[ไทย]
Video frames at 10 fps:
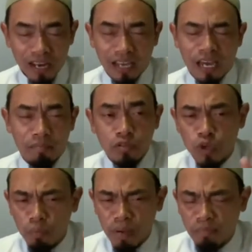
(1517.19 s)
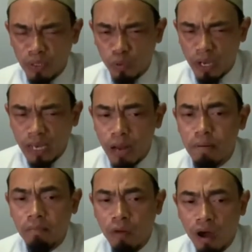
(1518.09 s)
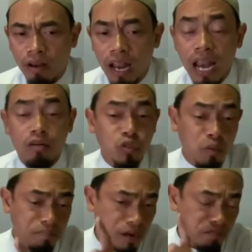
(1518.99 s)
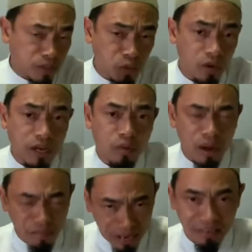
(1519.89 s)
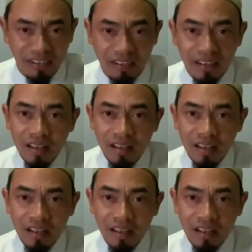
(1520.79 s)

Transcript: นะครับ จงปิดประตูแห่งการพักผ่อนแล้วจงเปิดประตูแห่งความเหน็ดเหนื่อย